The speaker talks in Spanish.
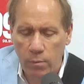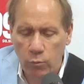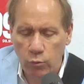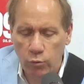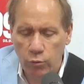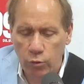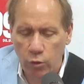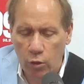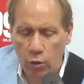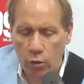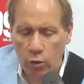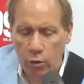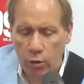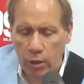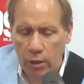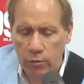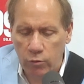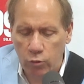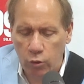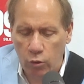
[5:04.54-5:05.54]
el mundo,
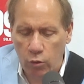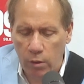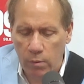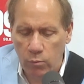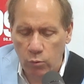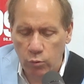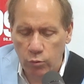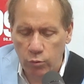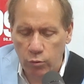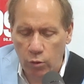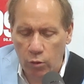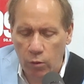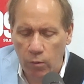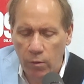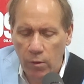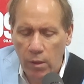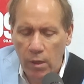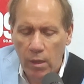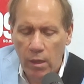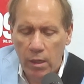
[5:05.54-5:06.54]
que en todo el mundo
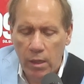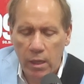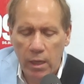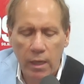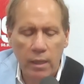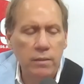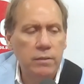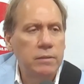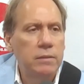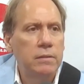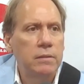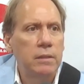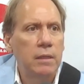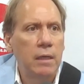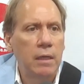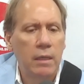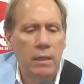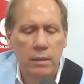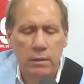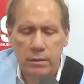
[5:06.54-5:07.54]
es,
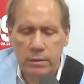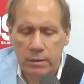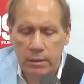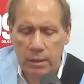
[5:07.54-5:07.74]
eh,